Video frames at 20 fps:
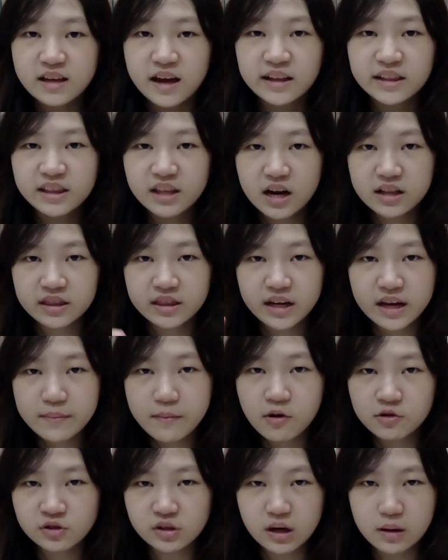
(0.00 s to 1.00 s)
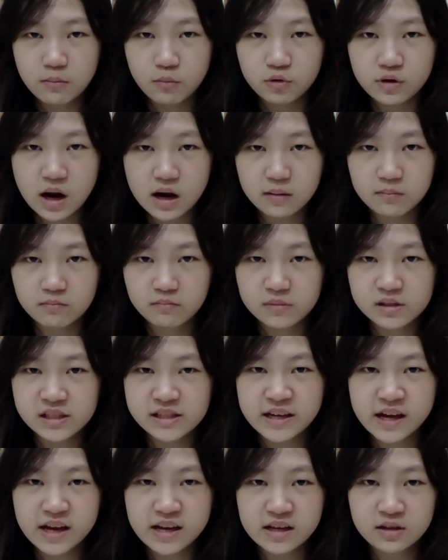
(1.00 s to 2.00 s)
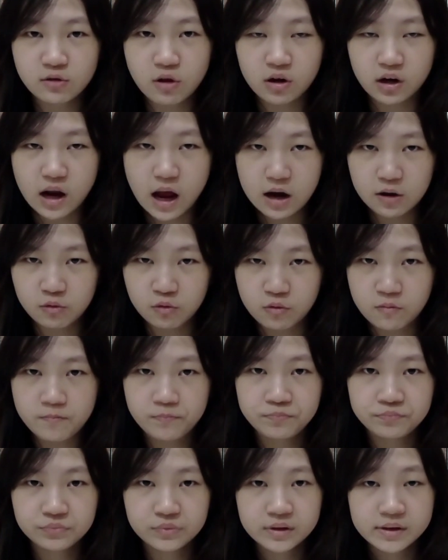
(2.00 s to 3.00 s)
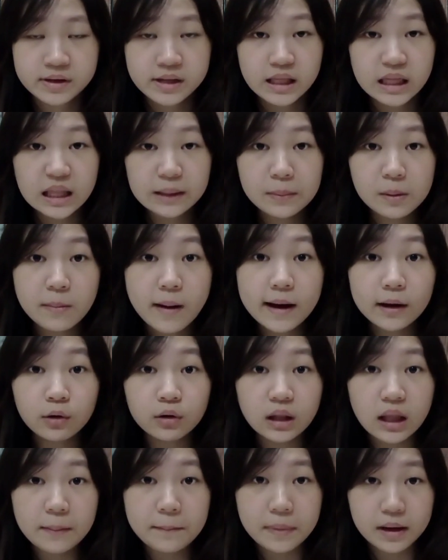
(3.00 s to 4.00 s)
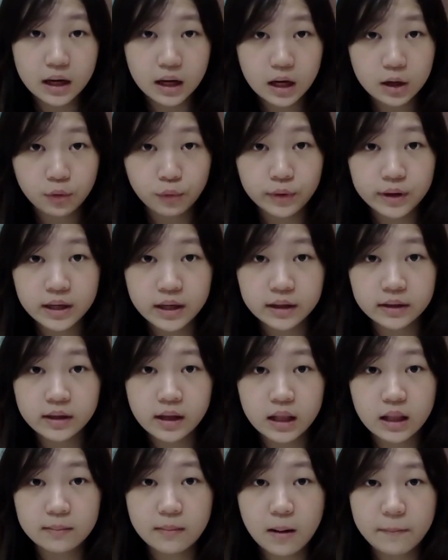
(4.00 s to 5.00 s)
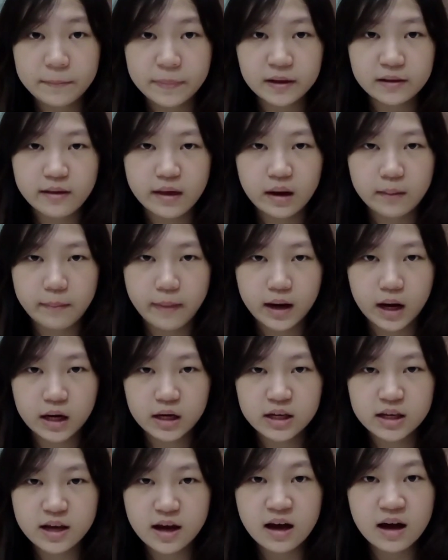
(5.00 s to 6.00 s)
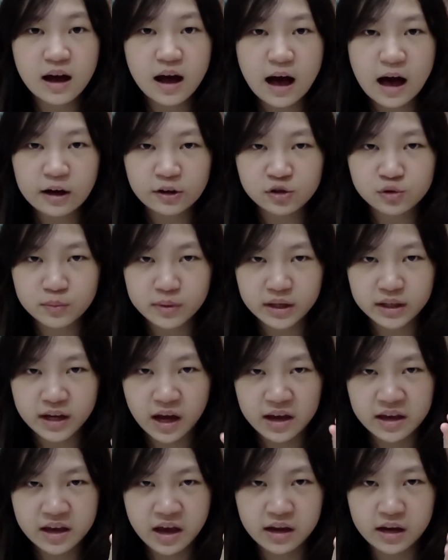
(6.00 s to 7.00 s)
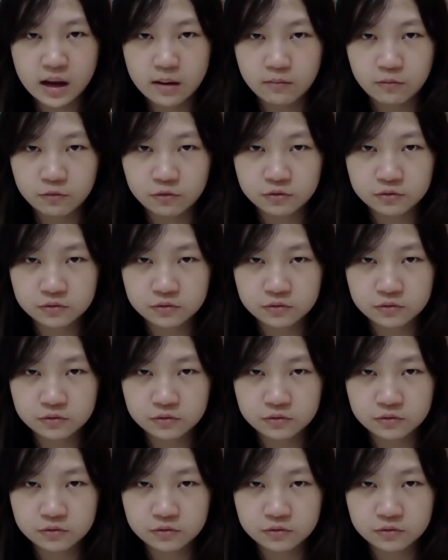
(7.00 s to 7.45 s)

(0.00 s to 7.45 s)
Saya tidak terima seorang budak menjadi keluargaku. Lebih baik kulempar anakku ini ke dalam api daripada dia harus menikahi anak.